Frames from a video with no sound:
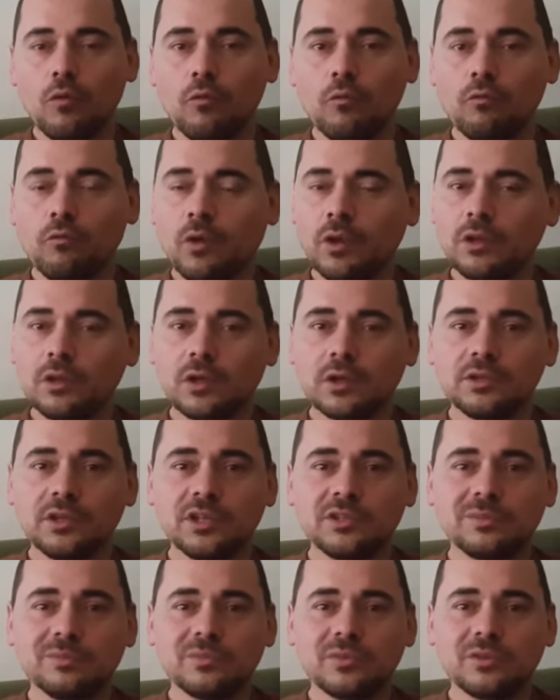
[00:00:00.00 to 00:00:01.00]
Vallahi
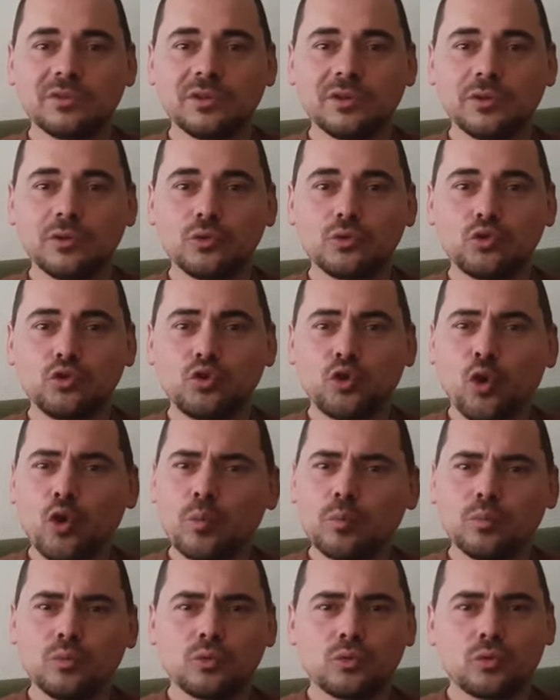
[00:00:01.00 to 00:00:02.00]
Nedim dedi
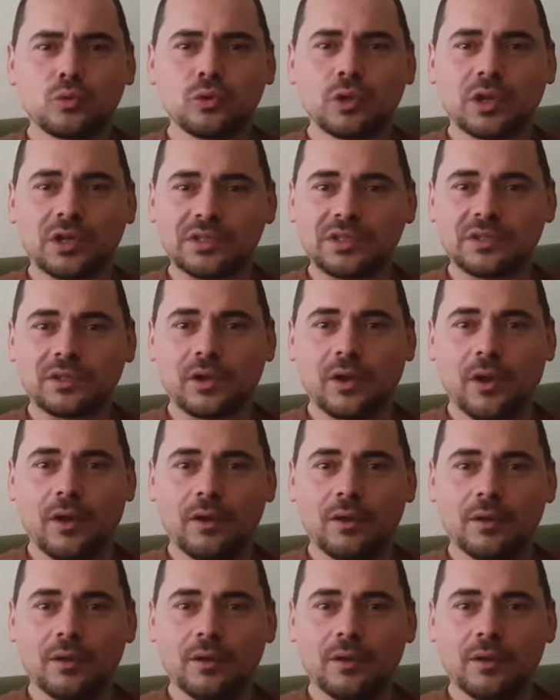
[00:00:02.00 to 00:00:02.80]
çok mutlular dedi ya.